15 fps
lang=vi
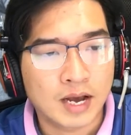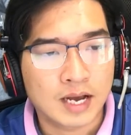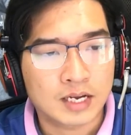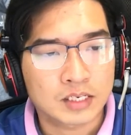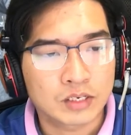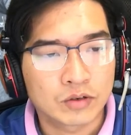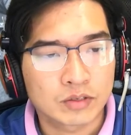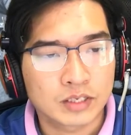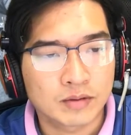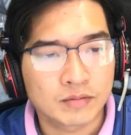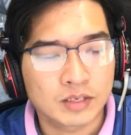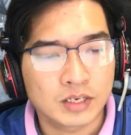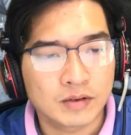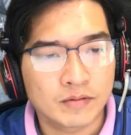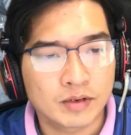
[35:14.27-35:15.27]
Bảo như
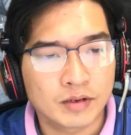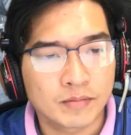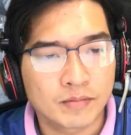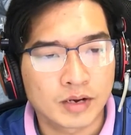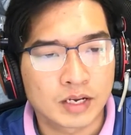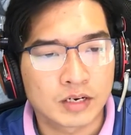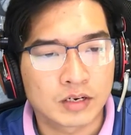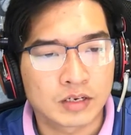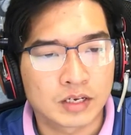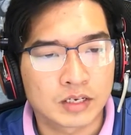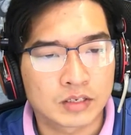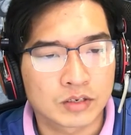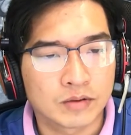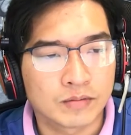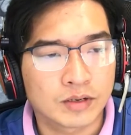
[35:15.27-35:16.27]
một kẻ sực tỉnh
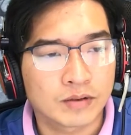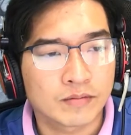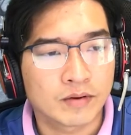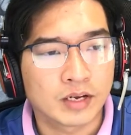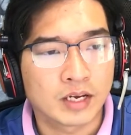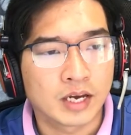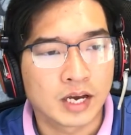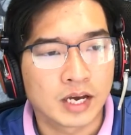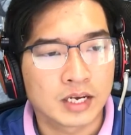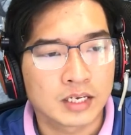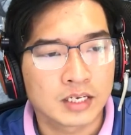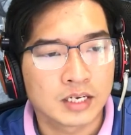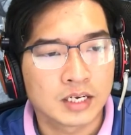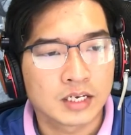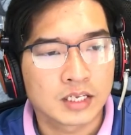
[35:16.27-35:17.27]
khỏi cơn mơ,
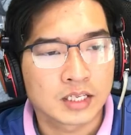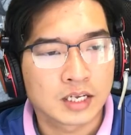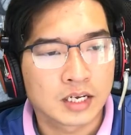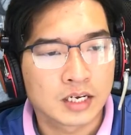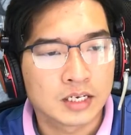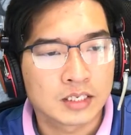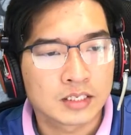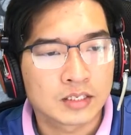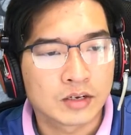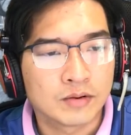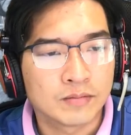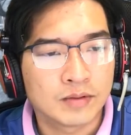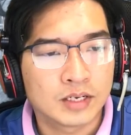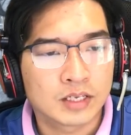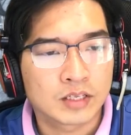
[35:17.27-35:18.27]
vội vàng lao ra
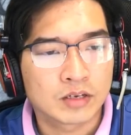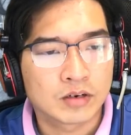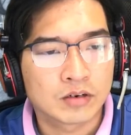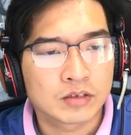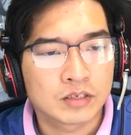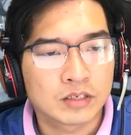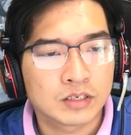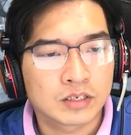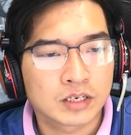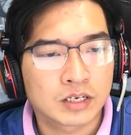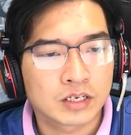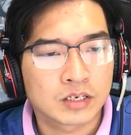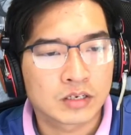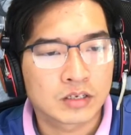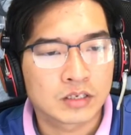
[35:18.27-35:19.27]
ngoài, kéo tung
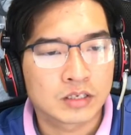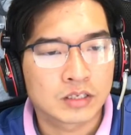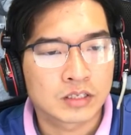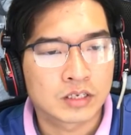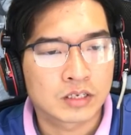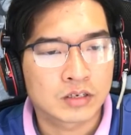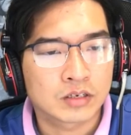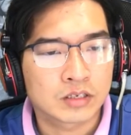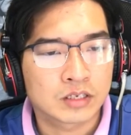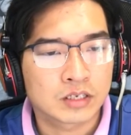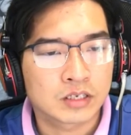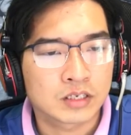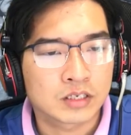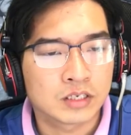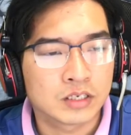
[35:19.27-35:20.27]
cánh cửa nhôm
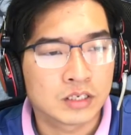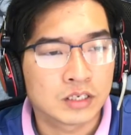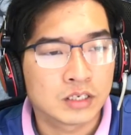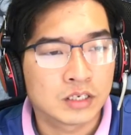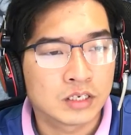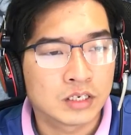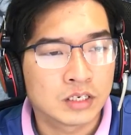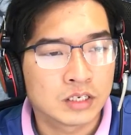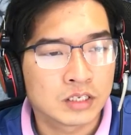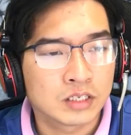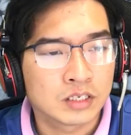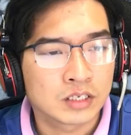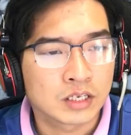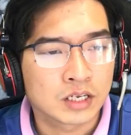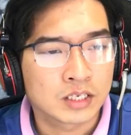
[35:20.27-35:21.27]
kính cũ mềm khiến
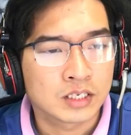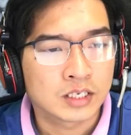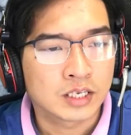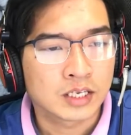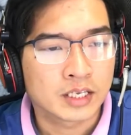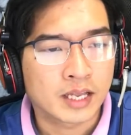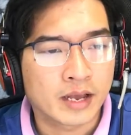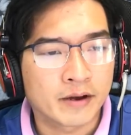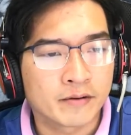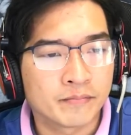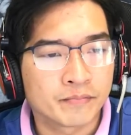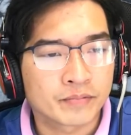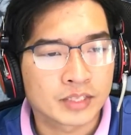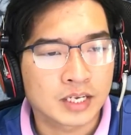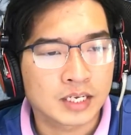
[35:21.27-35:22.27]
cho nó két lên một
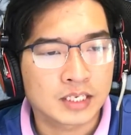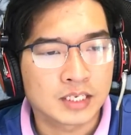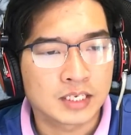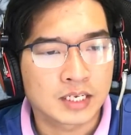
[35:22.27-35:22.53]
tiếng.